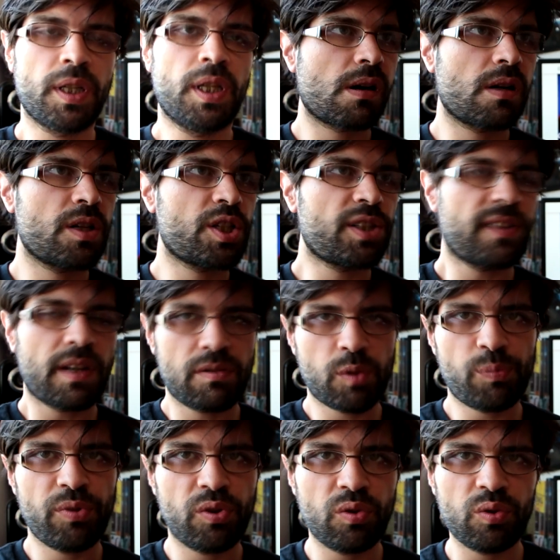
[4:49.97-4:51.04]
Euh, j'étais
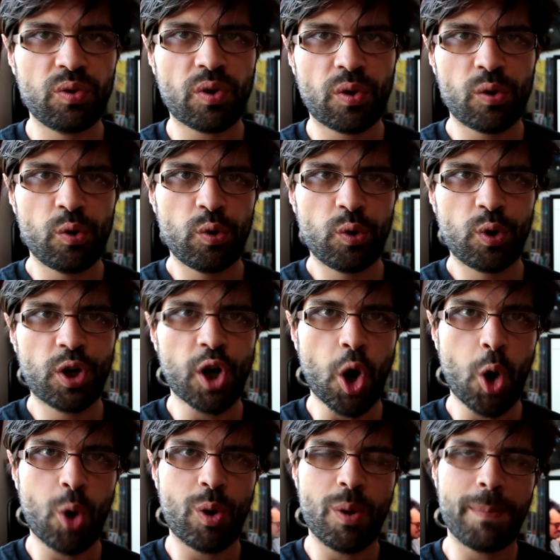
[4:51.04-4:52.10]
avant plutôt dans le
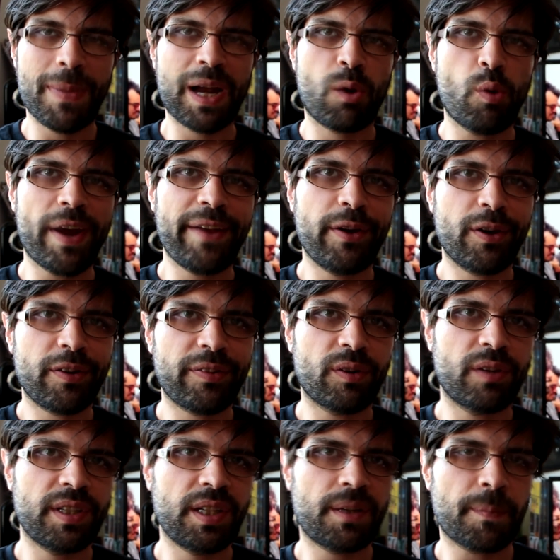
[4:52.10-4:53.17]
clan euh, Maguire, si
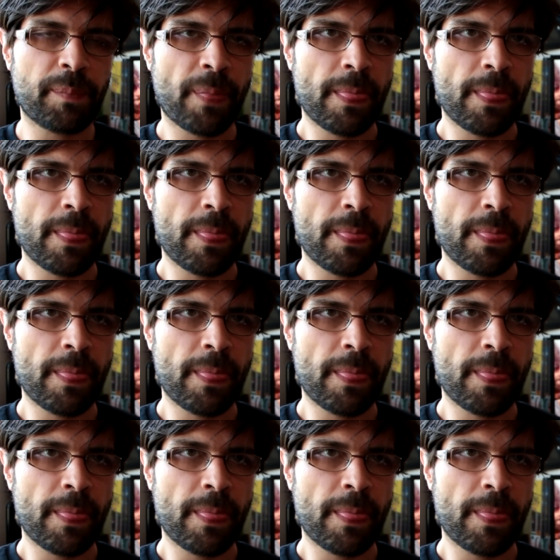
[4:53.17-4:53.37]
on va dire.